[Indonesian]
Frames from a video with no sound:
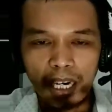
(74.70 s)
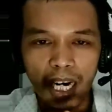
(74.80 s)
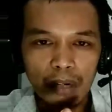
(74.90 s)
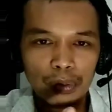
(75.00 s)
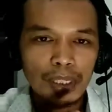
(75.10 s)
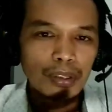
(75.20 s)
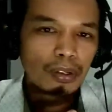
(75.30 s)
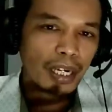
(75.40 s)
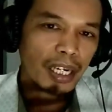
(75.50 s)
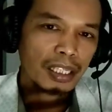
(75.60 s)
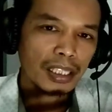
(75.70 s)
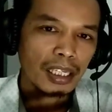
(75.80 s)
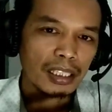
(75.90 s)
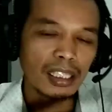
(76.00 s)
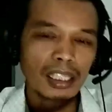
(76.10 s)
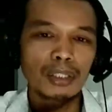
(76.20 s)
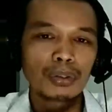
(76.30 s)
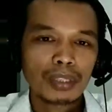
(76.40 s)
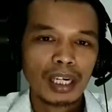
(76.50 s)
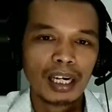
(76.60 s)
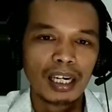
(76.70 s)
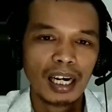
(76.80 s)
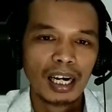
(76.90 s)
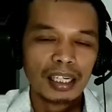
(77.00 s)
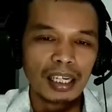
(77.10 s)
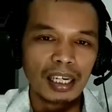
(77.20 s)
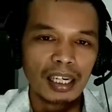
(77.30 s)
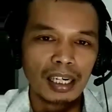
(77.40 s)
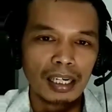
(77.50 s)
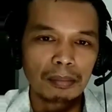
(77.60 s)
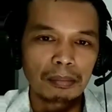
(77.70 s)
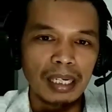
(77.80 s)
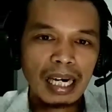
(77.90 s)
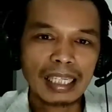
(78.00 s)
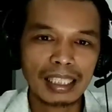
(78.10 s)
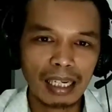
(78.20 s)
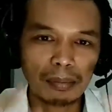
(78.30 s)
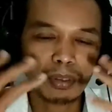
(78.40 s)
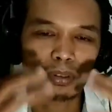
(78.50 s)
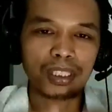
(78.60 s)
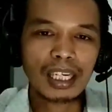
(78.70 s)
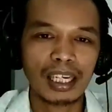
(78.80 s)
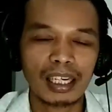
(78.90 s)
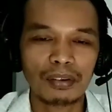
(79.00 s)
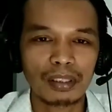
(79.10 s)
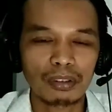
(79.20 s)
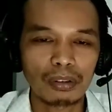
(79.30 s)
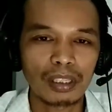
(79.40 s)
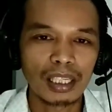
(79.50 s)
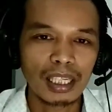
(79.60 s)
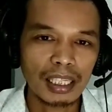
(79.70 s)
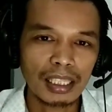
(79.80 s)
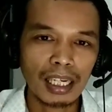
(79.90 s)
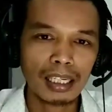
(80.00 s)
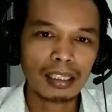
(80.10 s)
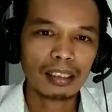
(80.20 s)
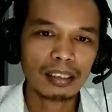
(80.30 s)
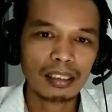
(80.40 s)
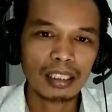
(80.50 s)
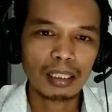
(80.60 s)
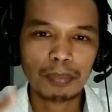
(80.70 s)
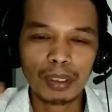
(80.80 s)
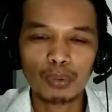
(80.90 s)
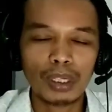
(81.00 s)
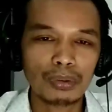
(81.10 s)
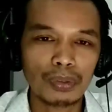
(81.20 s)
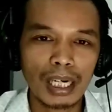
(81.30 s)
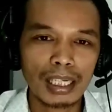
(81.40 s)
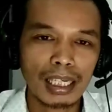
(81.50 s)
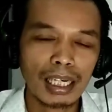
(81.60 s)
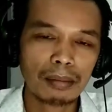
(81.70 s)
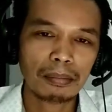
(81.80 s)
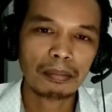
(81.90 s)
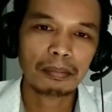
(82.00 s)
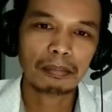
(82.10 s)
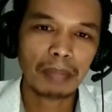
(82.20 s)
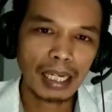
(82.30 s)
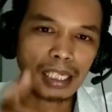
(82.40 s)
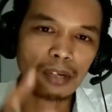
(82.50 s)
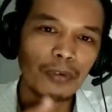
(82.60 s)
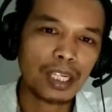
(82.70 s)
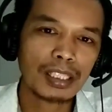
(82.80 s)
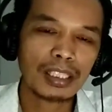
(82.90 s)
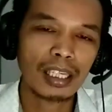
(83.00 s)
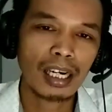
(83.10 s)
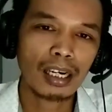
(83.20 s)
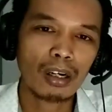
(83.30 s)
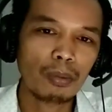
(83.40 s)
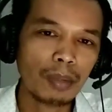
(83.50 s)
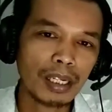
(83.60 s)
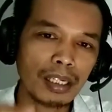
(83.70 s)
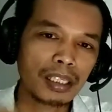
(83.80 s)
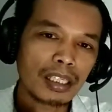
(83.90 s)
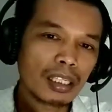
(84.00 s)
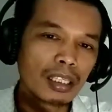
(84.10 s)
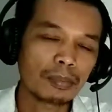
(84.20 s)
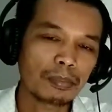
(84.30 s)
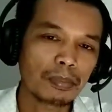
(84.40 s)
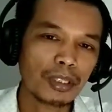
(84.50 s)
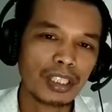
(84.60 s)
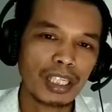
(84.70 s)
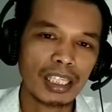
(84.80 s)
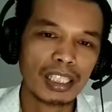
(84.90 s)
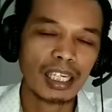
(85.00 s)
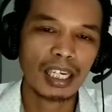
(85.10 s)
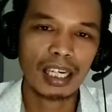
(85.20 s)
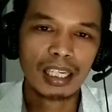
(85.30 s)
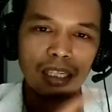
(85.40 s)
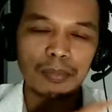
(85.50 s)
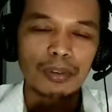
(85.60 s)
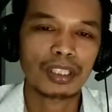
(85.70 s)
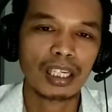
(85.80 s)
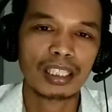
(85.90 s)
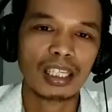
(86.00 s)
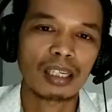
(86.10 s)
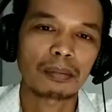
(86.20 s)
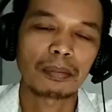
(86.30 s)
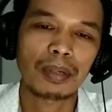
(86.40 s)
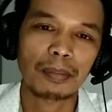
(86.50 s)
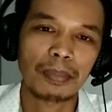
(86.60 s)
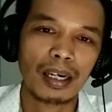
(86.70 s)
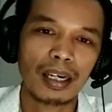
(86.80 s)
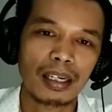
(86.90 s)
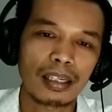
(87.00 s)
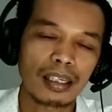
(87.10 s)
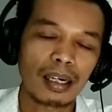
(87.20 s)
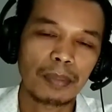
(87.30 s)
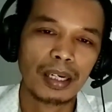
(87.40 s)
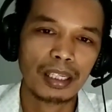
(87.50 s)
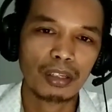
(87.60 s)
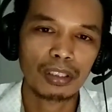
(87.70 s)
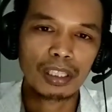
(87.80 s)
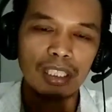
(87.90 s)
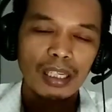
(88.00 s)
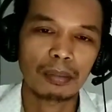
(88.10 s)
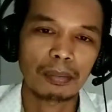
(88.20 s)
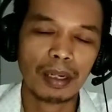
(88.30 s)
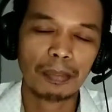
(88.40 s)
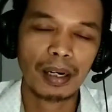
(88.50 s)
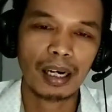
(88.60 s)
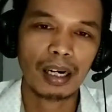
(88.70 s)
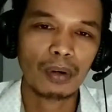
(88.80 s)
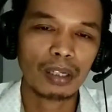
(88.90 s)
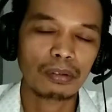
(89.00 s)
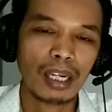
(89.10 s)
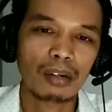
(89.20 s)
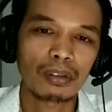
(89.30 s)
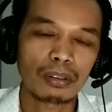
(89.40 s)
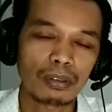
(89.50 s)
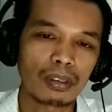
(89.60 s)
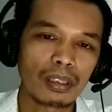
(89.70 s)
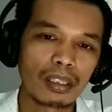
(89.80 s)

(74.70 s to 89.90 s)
Alwi ini kok kayaknya terlindung ya ada yang mengganjal menurut saya ya waktu itu dan diperkuat juga dengan banyak fans yang komen di postingan saya ada di postingan saya yang beberapa apa di konten saya beberapa waktu lalu itu